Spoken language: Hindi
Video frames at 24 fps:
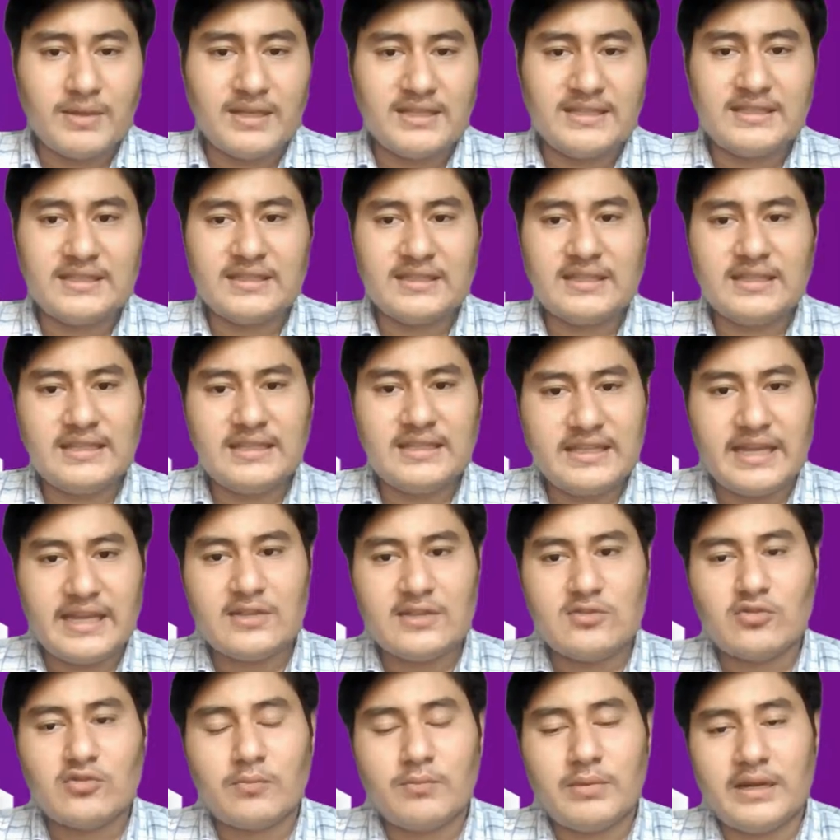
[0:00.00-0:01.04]
बेसिकली
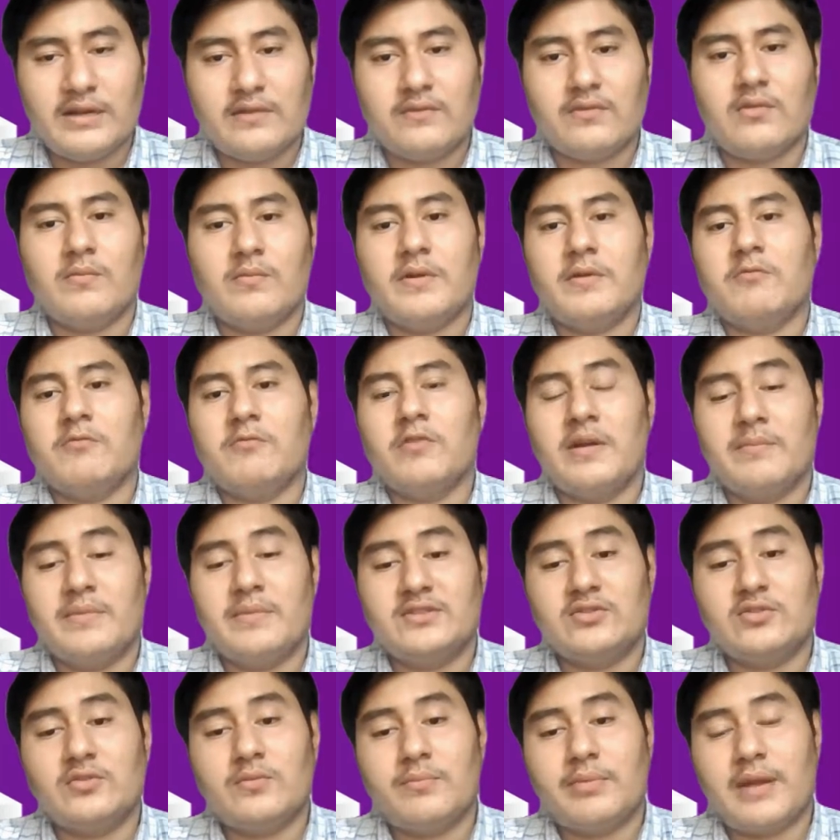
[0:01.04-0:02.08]
ये जो प्लेटफॉर्म है वो
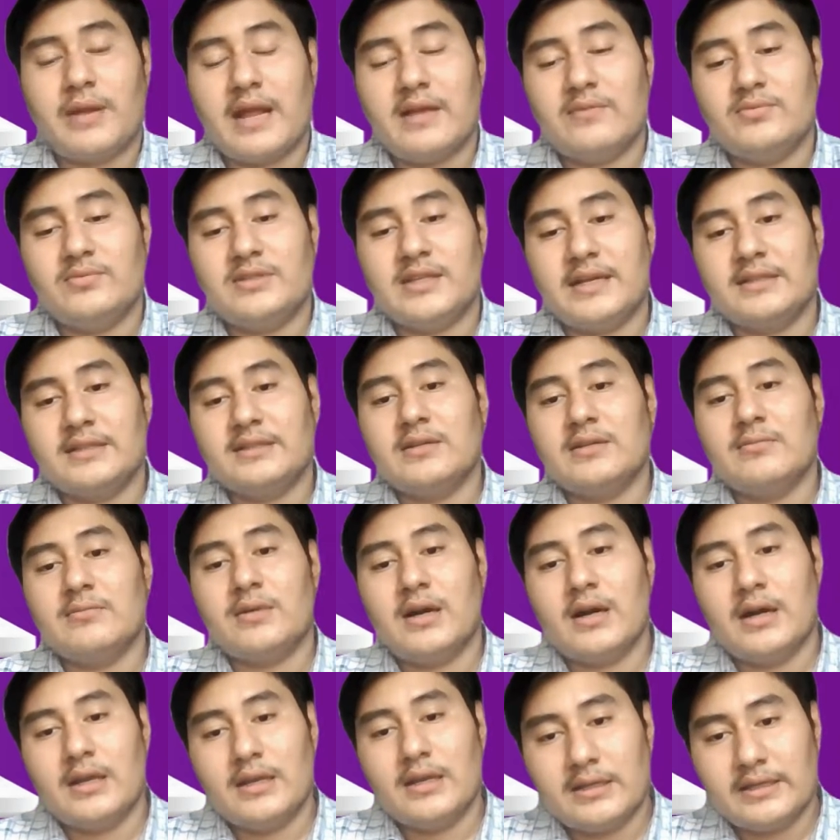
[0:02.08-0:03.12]
अमेज़ोन प्राइम से एकदम
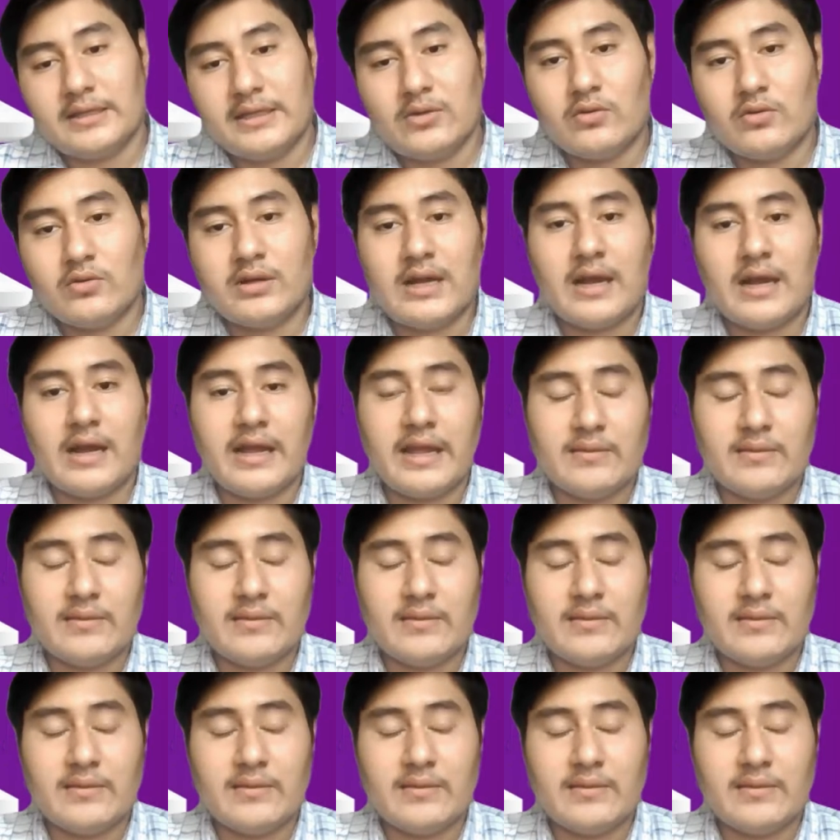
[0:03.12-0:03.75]
अलग ही होगा